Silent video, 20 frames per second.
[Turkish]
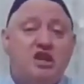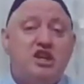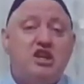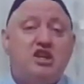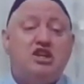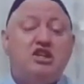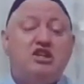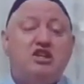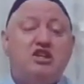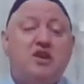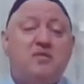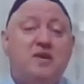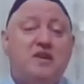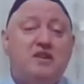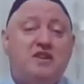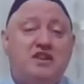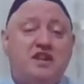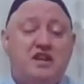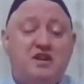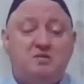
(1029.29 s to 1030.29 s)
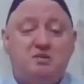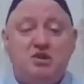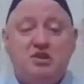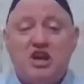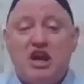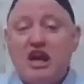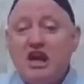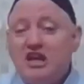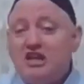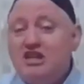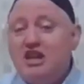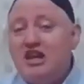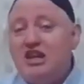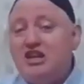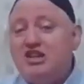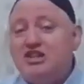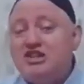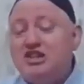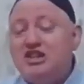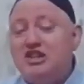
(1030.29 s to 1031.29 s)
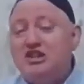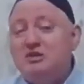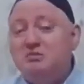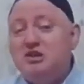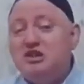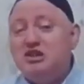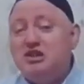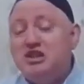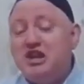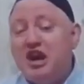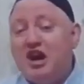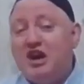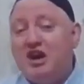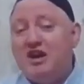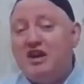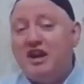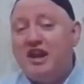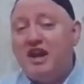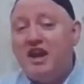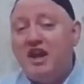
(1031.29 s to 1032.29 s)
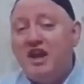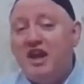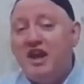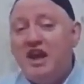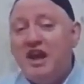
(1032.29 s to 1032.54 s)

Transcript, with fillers: inkişaf ettirmiş, geliştirmiş yani.